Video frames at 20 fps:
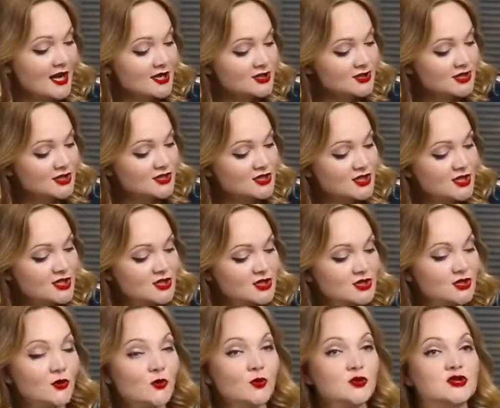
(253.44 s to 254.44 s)
Каждая
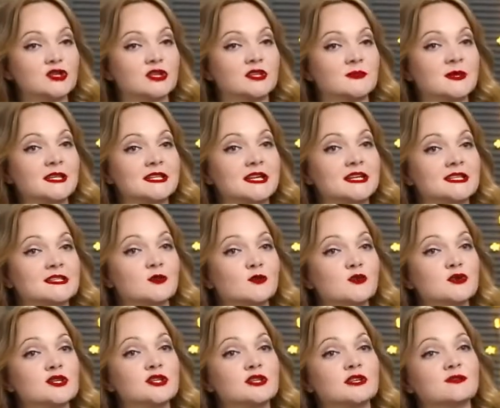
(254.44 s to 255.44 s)
женщина хочет иметь
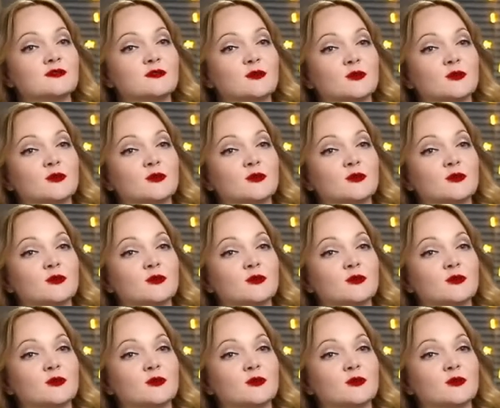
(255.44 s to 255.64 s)
роскошные